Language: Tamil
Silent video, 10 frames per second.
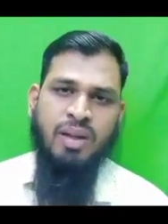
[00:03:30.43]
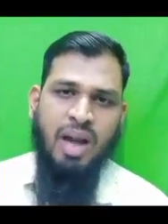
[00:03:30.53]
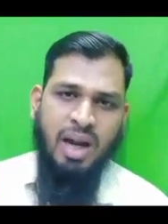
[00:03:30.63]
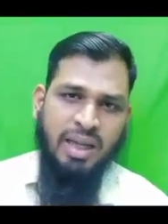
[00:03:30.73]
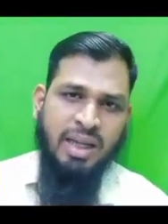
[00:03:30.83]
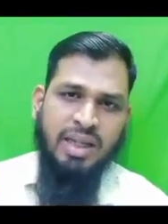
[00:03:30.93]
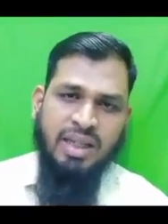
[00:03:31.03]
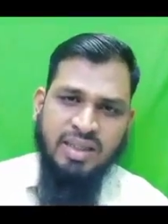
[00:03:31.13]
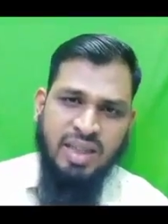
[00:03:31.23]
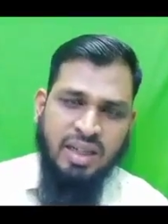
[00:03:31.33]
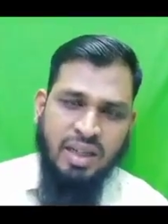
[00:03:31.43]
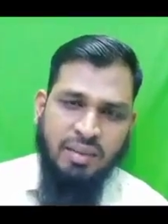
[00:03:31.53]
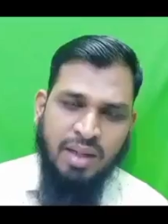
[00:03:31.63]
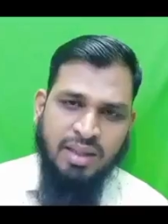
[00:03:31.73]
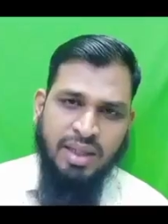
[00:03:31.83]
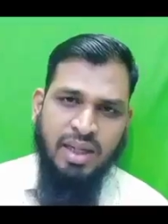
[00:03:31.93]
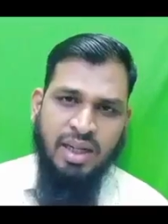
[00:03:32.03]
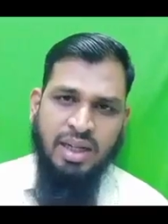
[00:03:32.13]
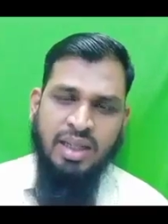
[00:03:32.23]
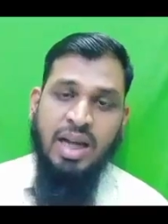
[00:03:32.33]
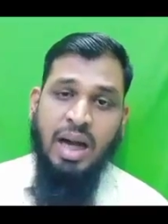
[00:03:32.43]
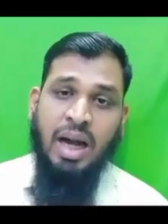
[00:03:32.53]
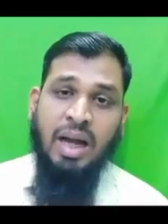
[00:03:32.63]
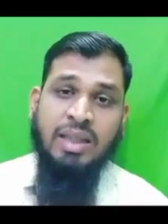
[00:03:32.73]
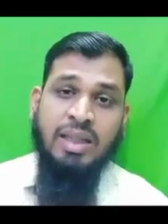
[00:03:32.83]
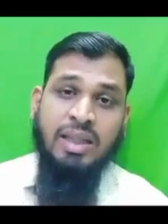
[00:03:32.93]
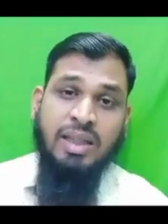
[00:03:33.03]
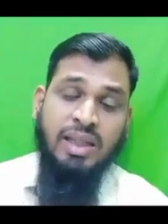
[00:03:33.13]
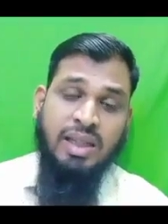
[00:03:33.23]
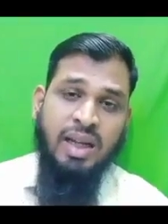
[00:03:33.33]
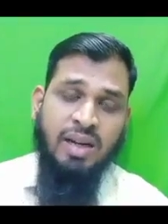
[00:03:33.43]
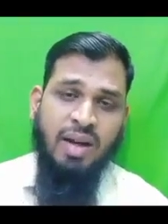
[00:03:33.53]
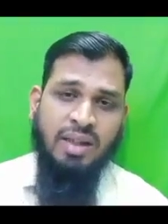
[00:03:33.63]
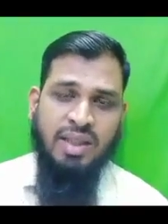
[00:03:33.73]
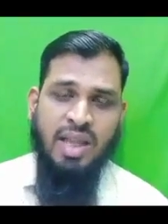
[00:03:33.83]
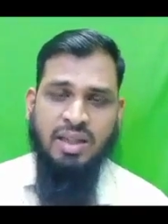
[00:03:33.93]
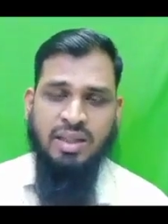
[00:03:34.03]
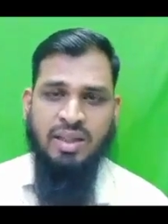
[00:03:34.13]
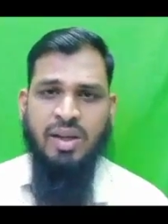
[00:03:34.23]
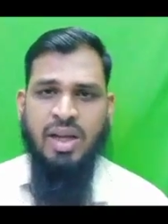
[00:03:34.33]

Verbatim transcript: ஆனால் இங்கே இதன்கிற வார்த்தை இல்லை என்னது ஆதின்னி என்ற வார்த்தை தான் இருக்குது